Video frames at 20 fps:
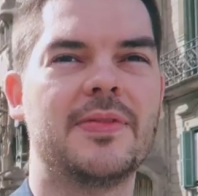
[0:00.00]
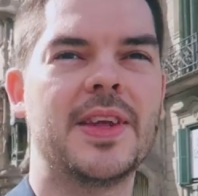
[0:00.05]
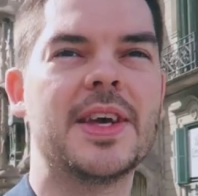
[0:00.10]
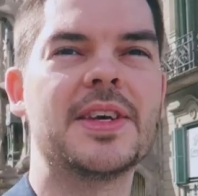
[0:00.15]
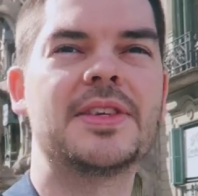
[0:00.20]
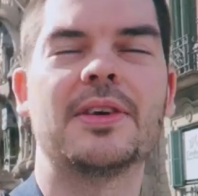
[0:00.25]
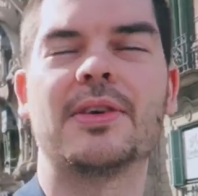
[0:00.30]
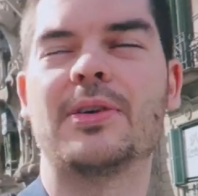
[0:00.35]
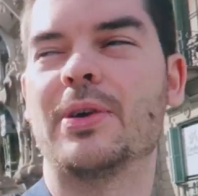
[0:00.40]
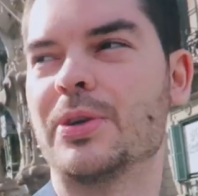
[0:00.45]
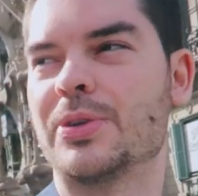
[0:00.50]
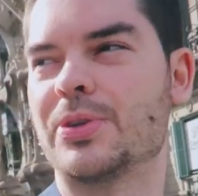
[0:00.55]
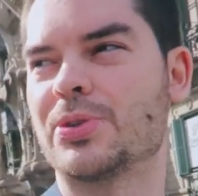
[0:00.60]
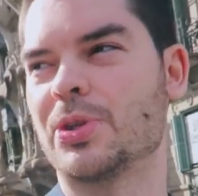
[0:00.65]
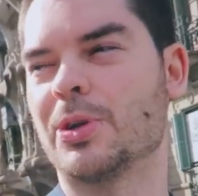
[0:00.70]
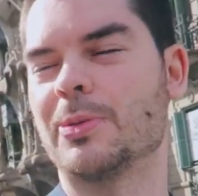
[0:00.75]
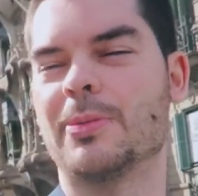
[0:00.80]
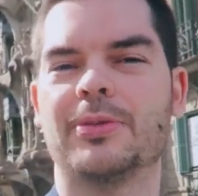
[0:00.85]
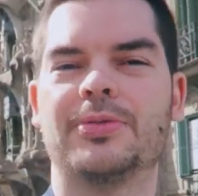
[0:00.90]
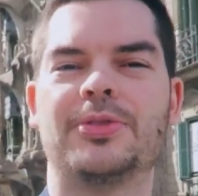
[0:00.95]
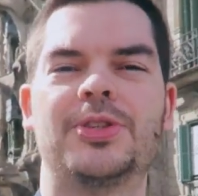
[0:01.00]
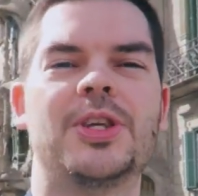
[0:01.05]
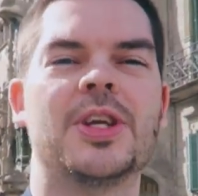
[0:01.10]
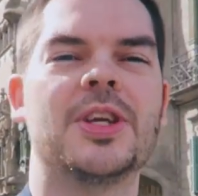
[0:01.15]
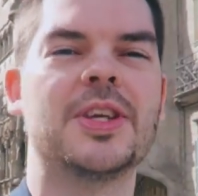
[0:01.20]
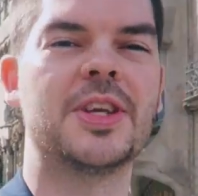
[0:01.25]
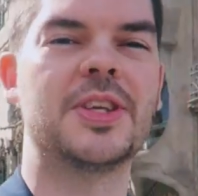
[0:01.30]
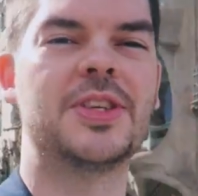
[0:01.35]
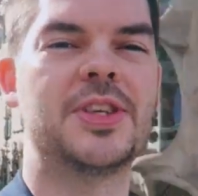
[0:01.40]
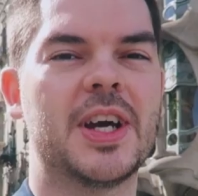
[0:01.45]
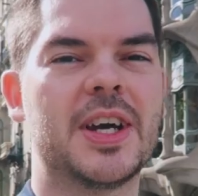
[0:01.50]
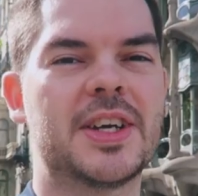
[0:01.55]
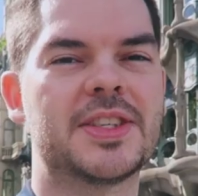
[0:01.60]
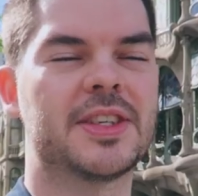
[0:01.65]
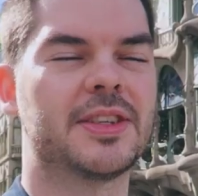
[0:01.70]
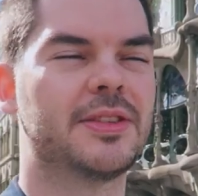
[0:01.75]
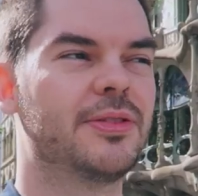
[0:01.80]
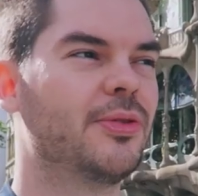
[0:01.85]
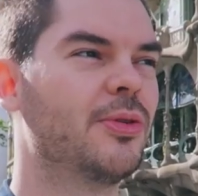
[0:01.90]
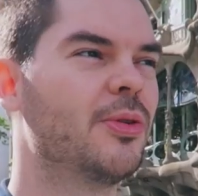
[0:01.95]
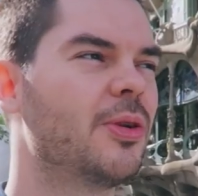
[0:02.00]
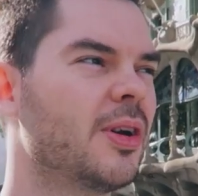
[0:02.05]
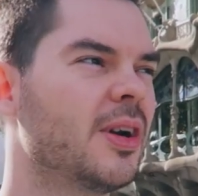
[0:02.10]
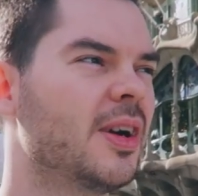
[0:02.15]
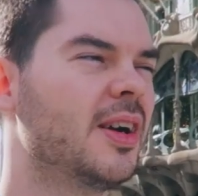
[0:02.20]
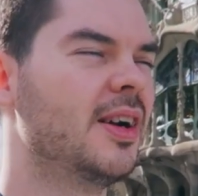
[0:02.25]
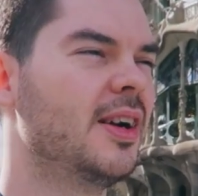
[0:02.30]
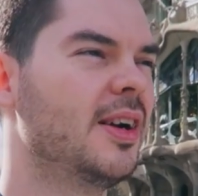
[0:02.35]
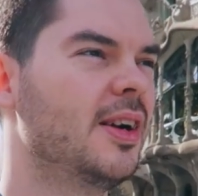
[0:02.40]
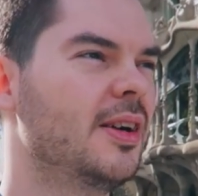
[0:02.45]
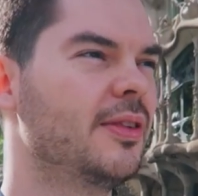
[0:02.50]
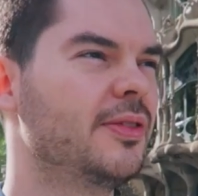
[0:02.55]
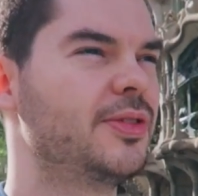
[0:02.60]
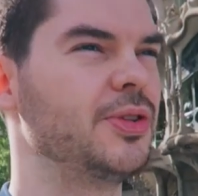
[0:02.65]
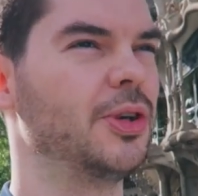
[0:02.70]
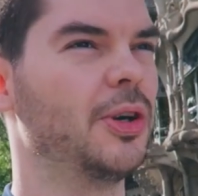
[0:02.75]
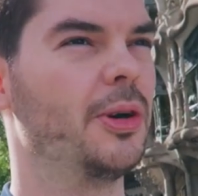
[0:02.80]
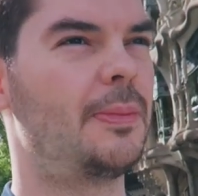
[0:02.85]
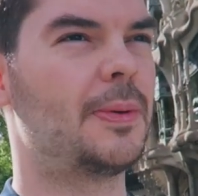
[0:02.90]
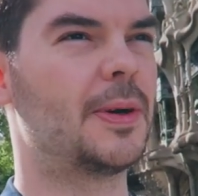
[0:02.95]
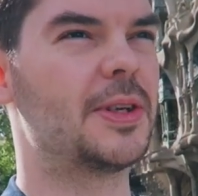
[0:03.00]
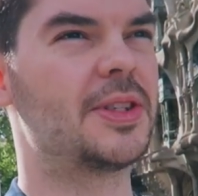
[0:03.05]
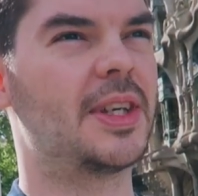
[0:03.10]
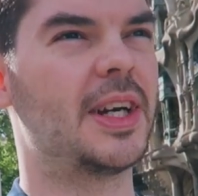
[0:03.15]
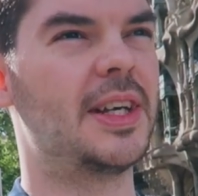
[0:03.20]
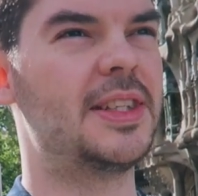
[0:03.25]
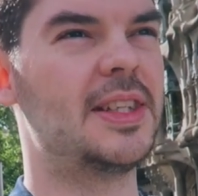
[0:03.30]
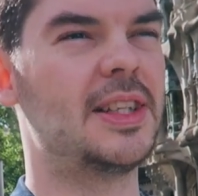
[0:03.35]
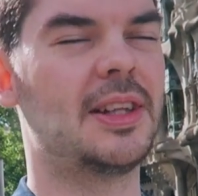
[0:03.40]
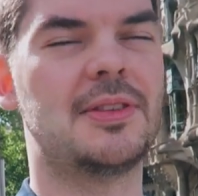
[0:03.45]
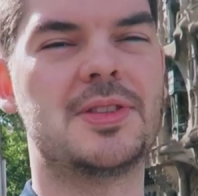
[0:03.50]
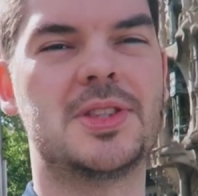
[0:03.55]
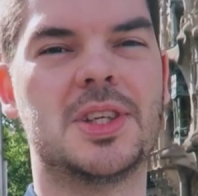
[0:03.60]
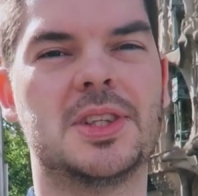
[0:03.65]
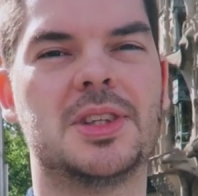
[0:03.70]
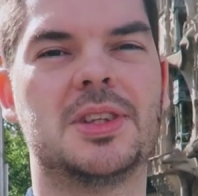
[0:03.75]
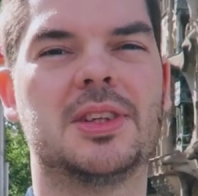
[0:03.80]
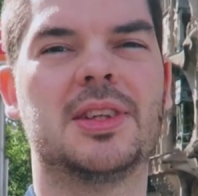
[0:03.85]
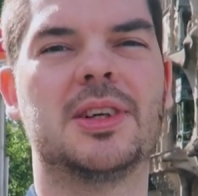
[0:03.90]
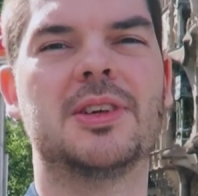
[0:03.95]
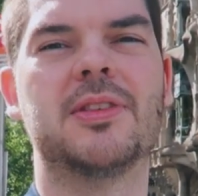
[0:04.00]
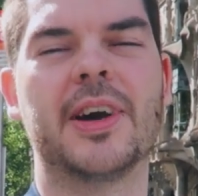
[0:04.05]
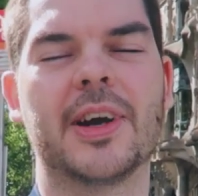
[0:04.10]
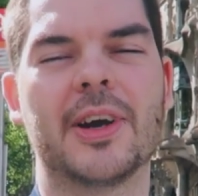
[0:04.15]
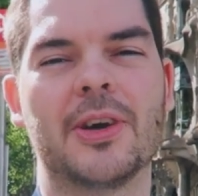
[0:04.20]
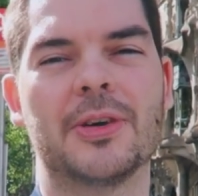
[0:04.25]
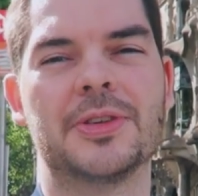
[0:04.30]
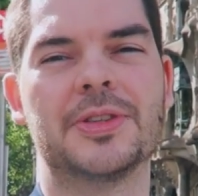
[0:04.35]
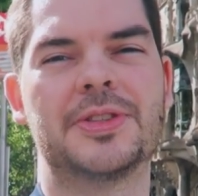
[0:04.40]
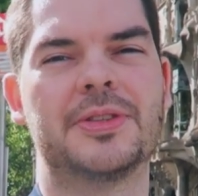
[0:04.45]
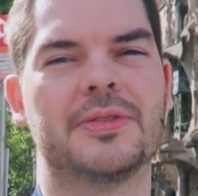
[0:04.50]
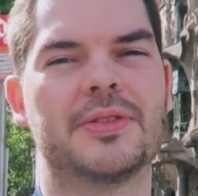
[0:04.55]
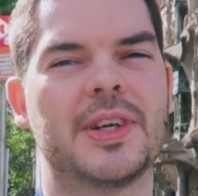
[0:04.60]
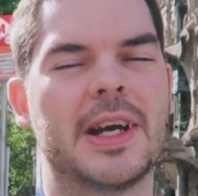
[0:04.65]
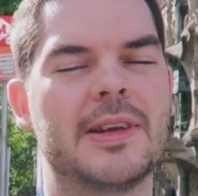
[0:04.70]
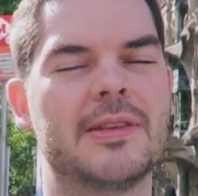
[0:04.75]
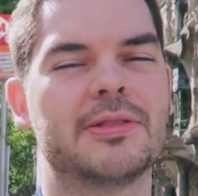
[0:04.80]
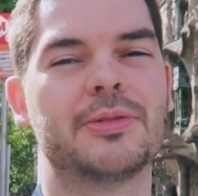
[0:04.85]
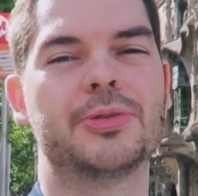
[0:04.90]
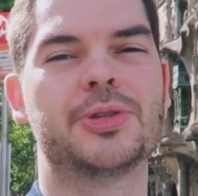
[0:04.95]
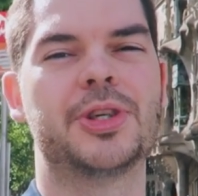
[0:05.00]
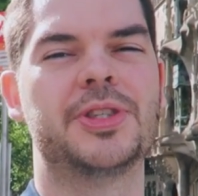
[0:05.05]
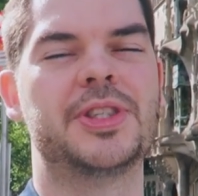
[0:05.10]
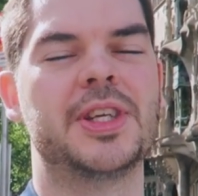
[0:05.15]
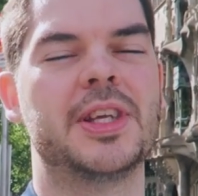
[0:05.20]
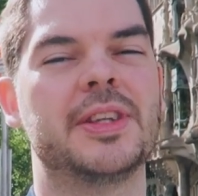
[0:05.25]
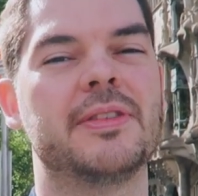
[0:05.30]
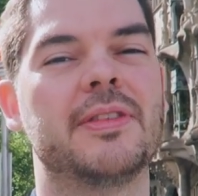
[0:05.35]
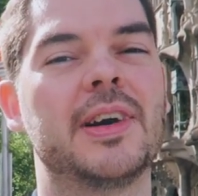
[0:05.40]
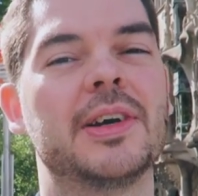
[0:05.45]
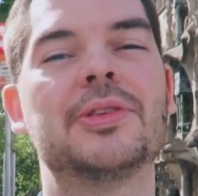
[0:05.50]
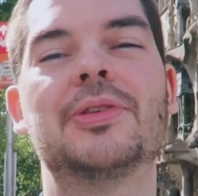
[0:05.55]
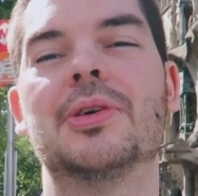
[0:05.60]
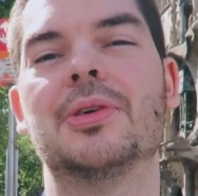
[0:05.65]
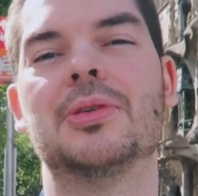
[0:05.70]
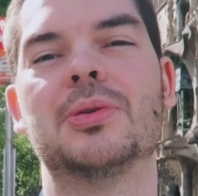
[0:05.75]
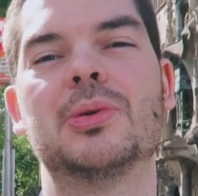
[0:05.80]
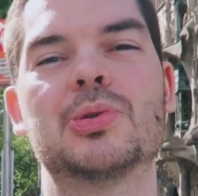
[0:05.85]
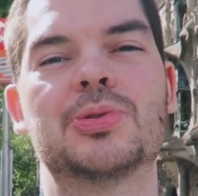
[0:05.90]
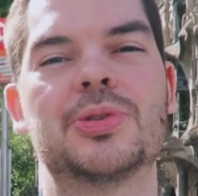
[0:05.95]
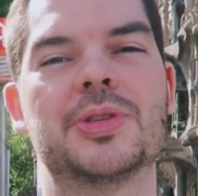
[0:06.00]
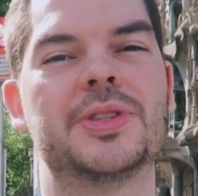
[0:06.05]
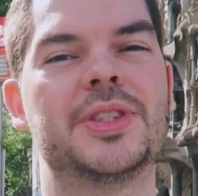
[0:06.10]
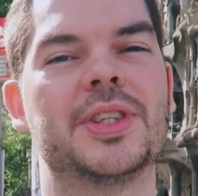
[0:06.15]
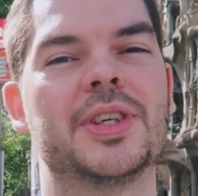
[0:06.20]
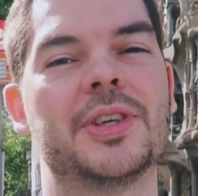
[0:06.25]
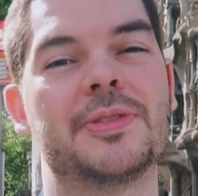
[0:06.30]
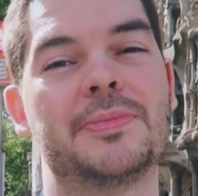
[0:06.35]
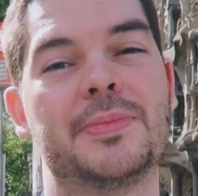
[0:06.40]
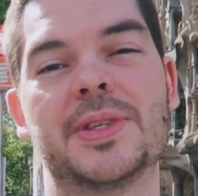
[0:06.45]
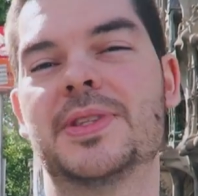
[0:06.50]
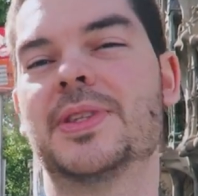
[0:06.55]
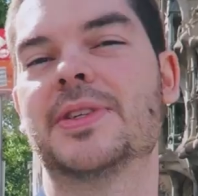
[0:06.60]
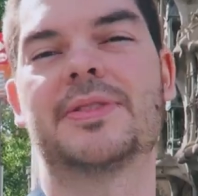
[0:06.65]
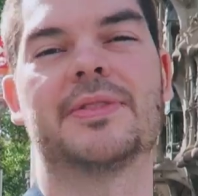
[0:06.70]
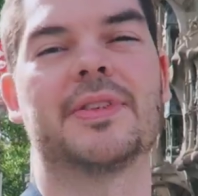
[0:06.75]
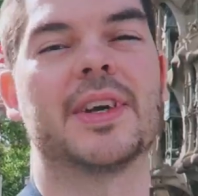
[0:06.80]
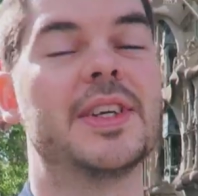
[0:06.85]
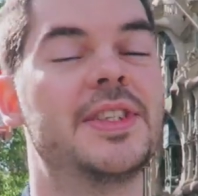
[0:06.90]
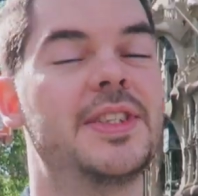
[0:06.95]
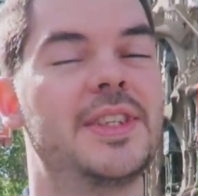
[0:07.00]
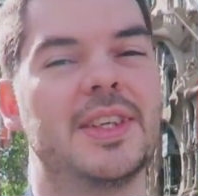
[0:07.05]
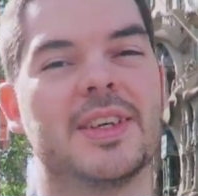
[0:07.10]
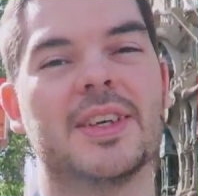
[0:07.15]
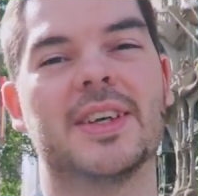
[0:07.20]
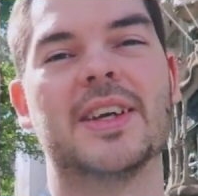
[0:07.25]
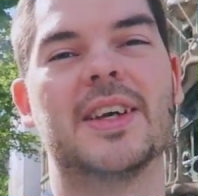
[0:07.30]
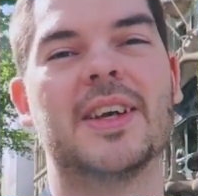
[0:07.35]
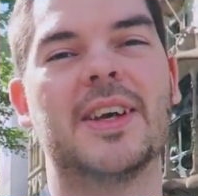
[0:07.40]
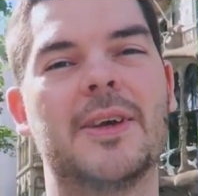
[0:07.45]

Если хочешь, чтобы в течение часа-двух все происходило, все договоренности, в крайнем случае день-два, то нужно делать бизнес в России.